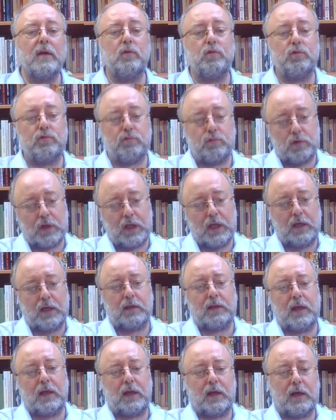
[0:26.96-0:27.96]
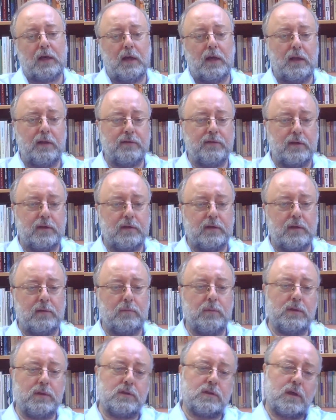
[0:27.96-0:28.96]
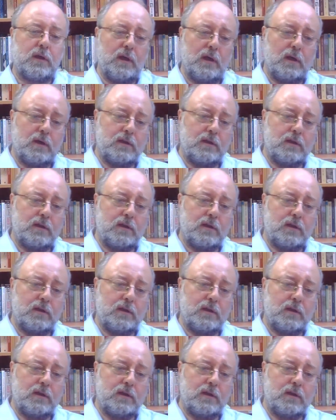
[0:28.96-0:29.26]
Üstüne iki tane kala satılmış.